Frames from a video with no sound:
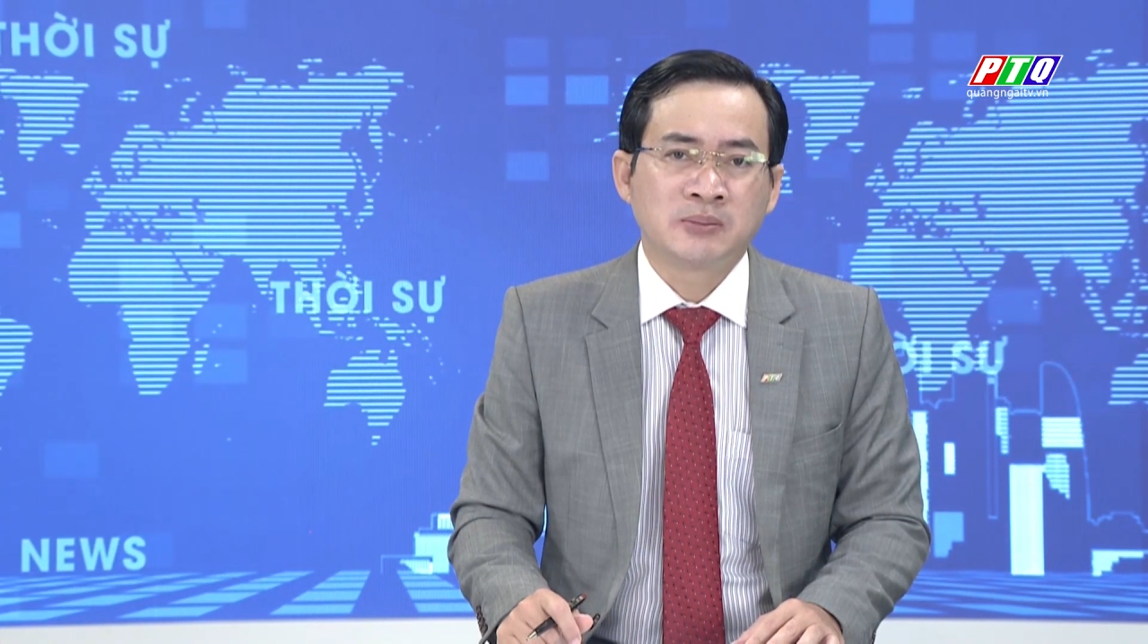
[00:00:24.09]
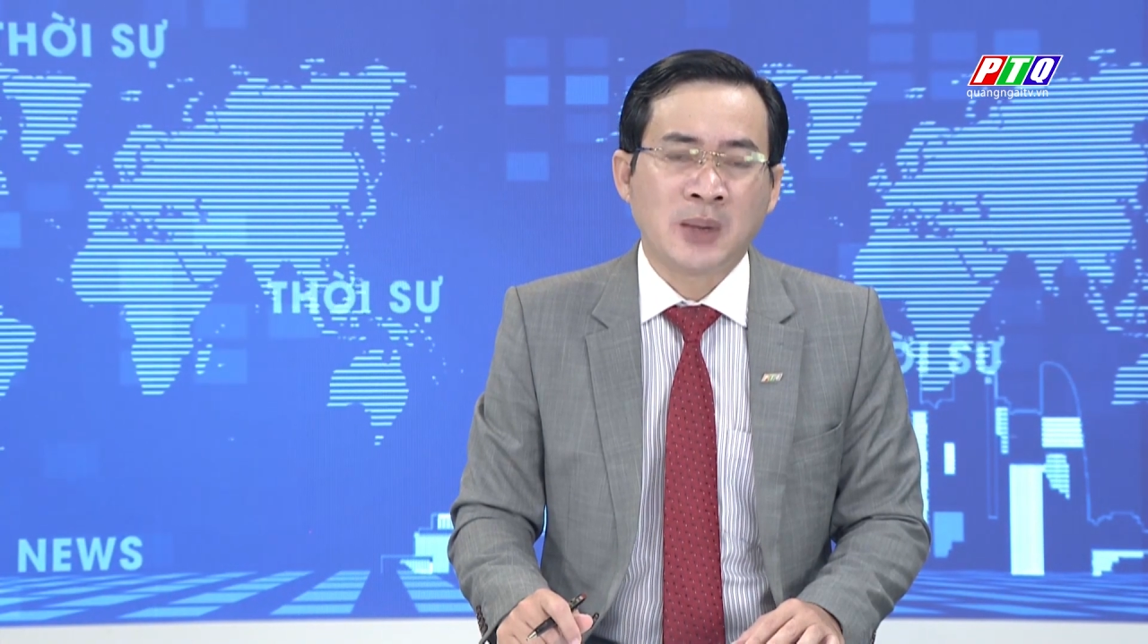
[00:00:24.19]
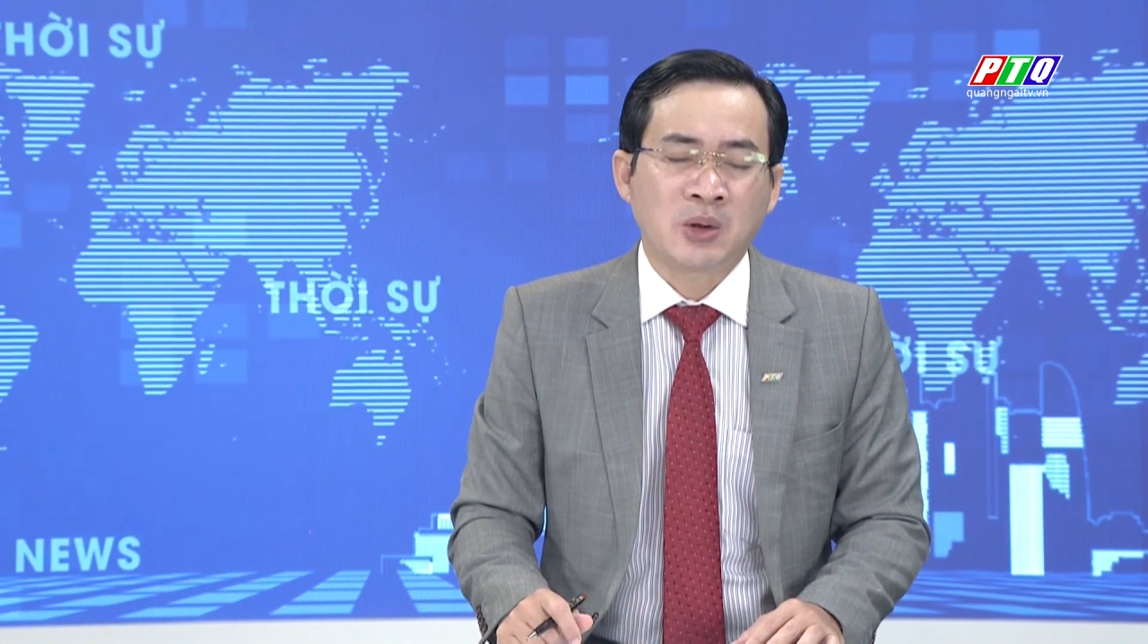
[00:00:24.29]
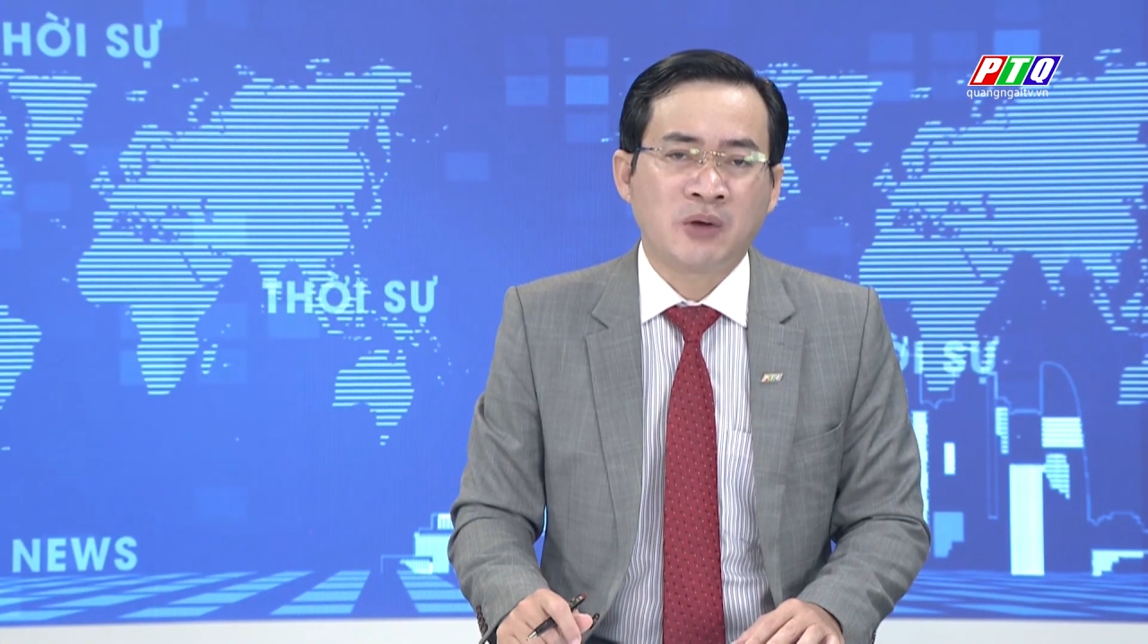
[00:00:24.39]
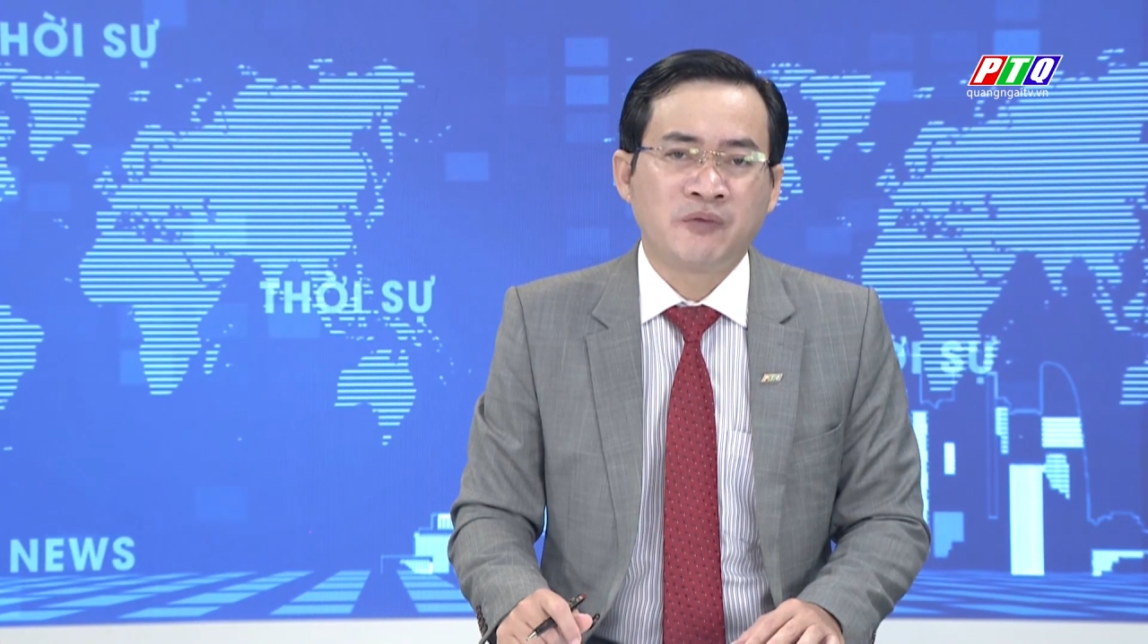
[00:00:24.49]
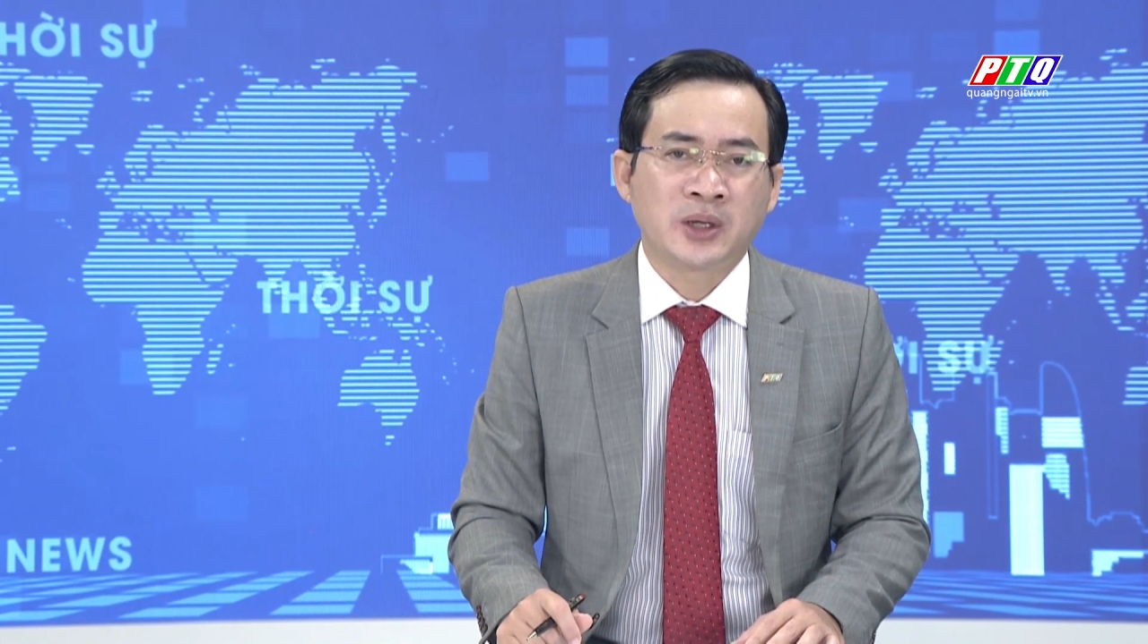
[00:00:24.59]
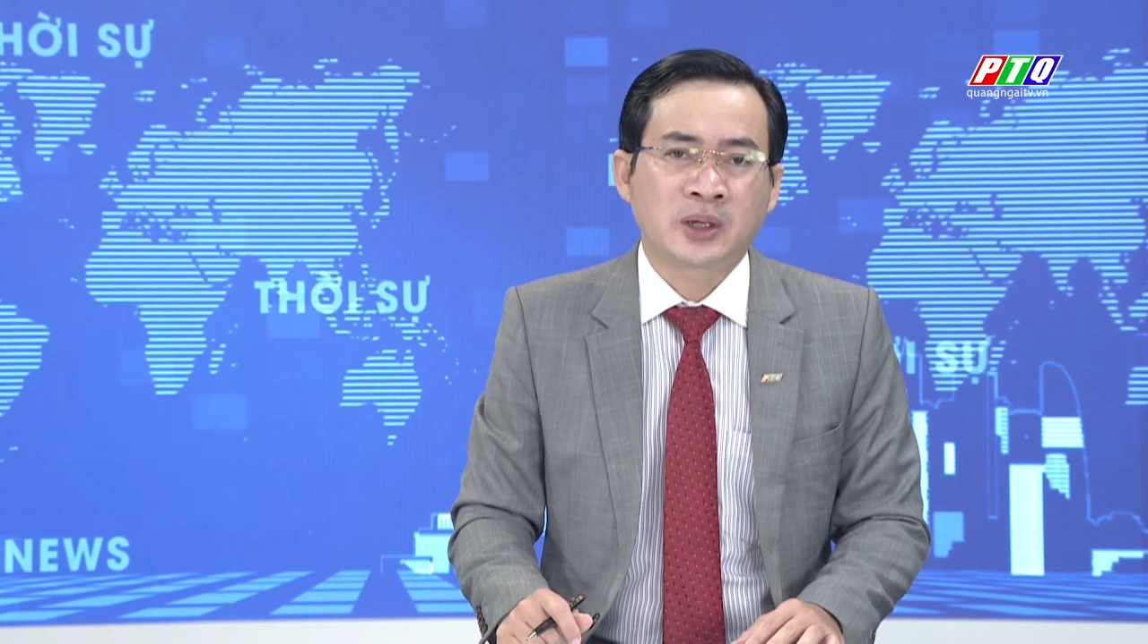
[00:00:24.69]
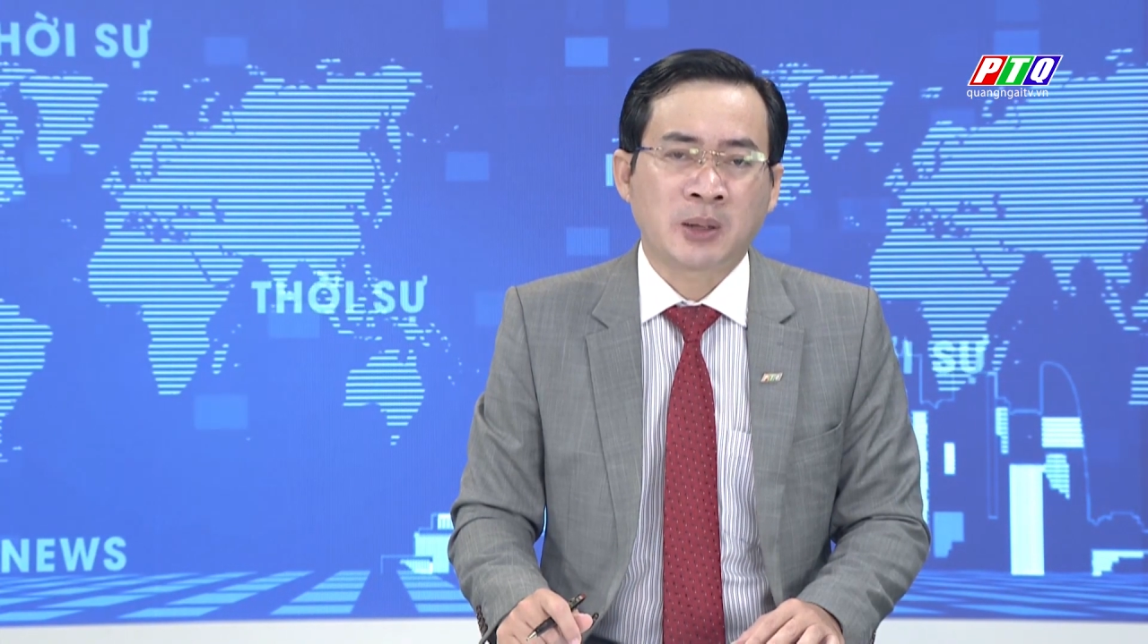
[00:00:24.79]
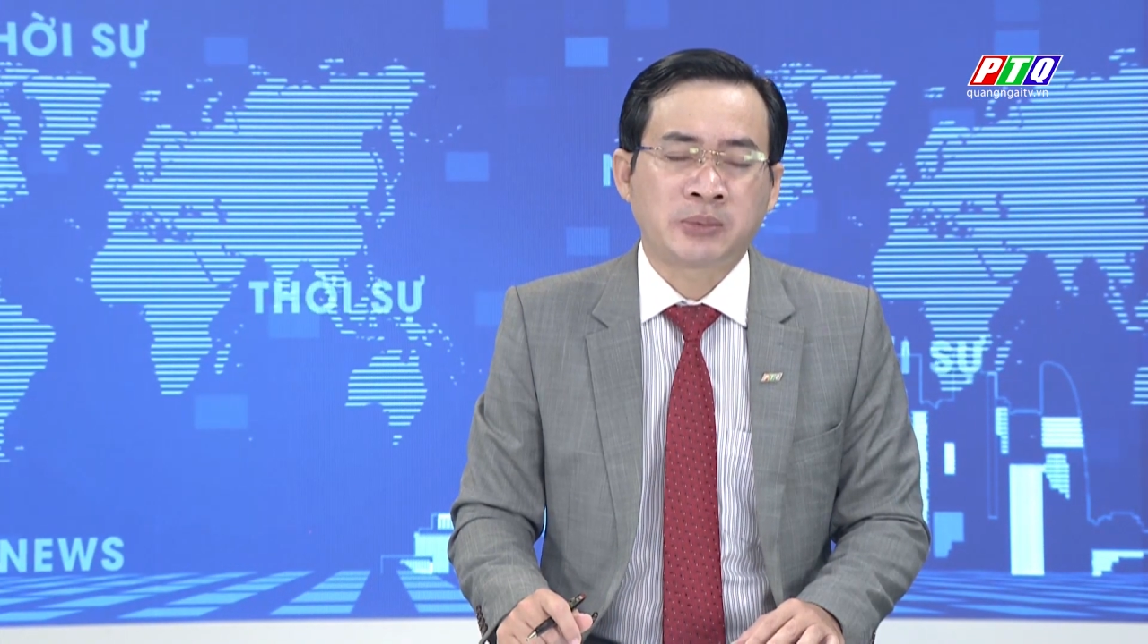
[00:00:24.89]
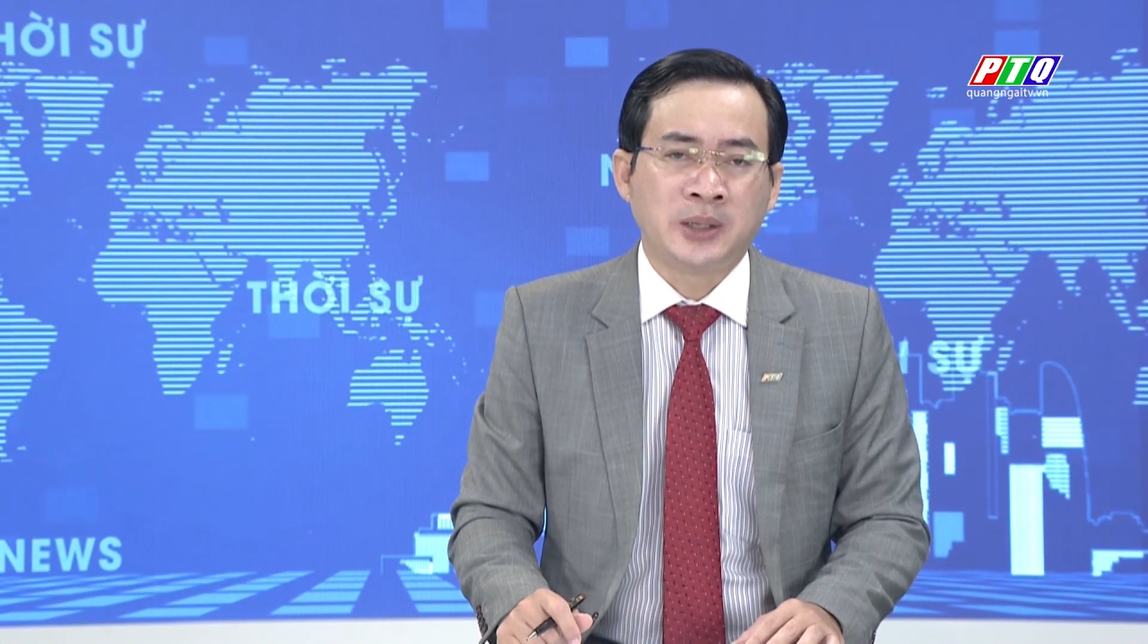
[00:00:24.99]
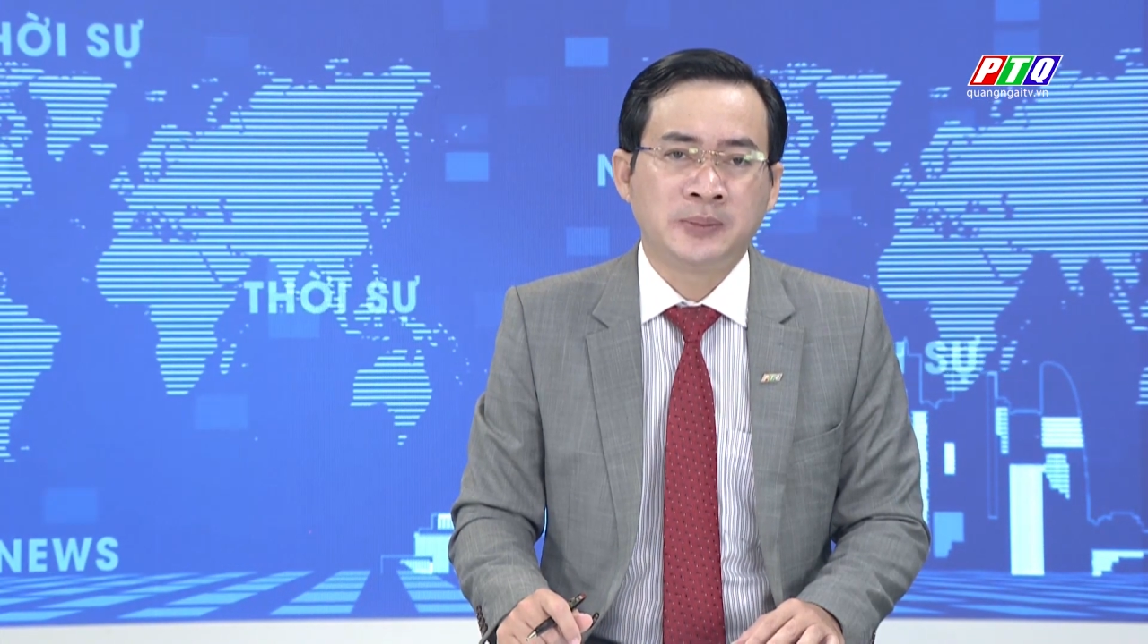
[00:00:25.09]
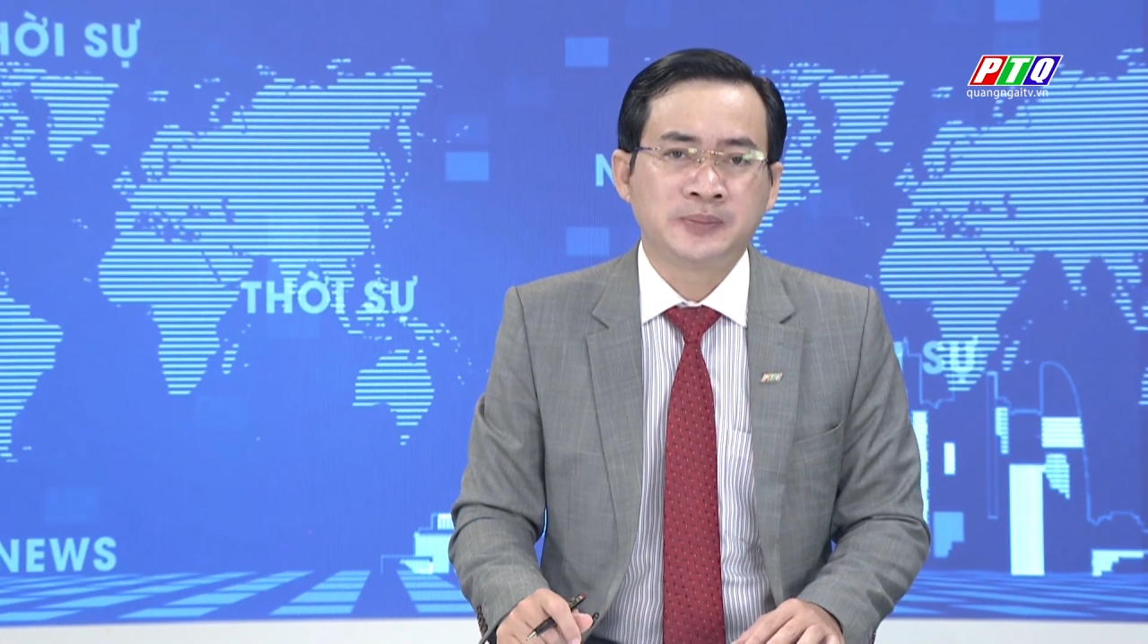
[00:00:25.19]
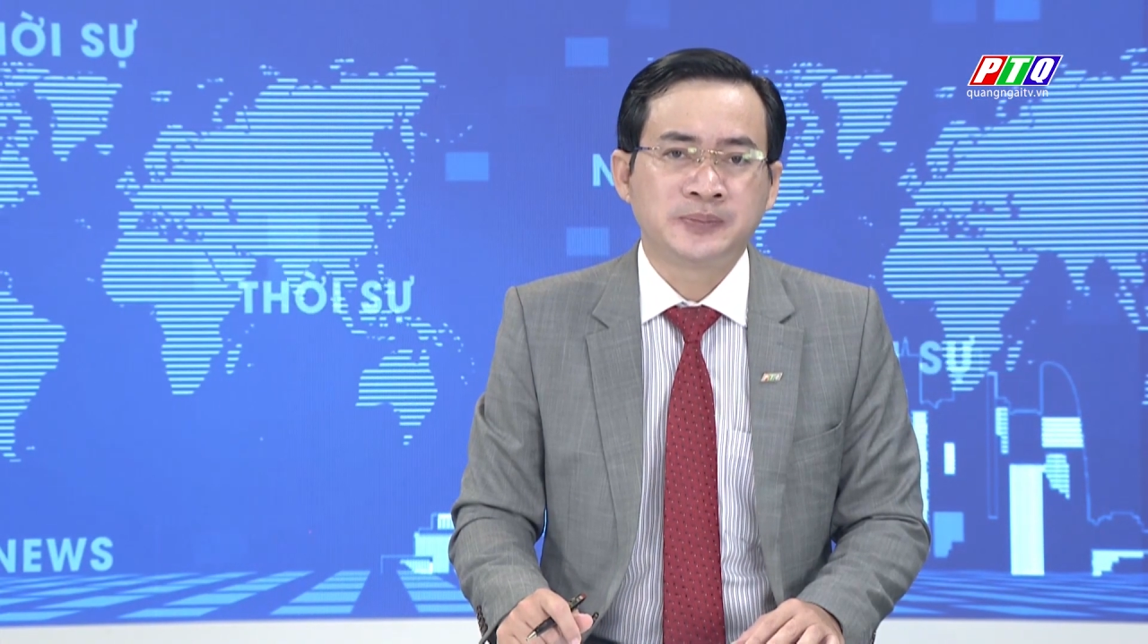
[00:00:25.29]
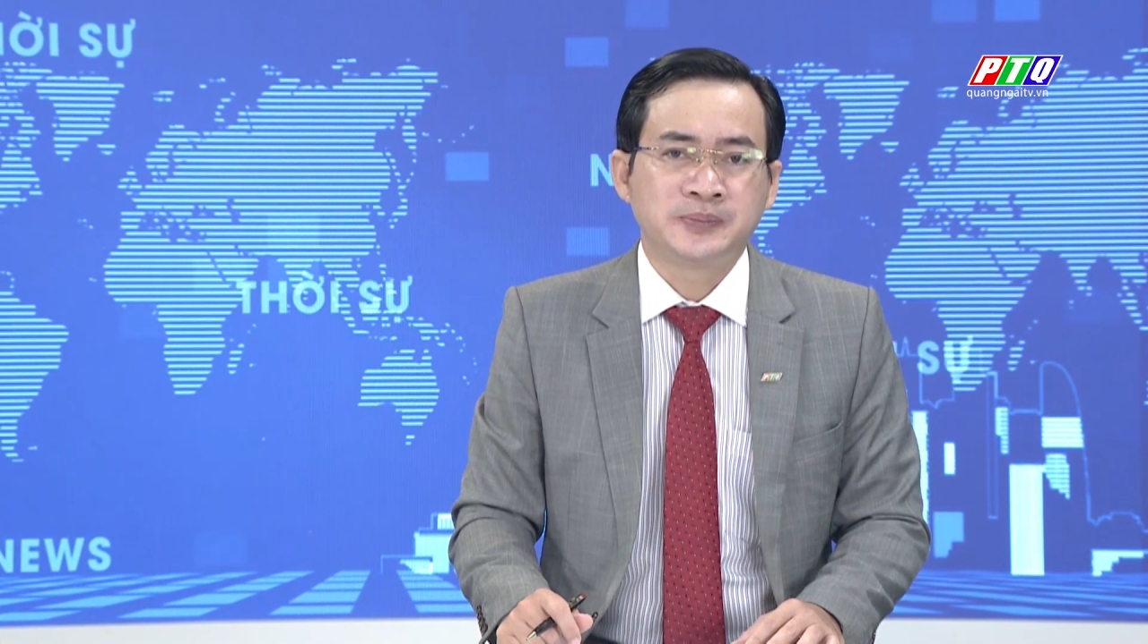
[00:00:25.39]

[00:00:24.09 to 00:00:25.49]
báo cáo viên cấp tỉnh.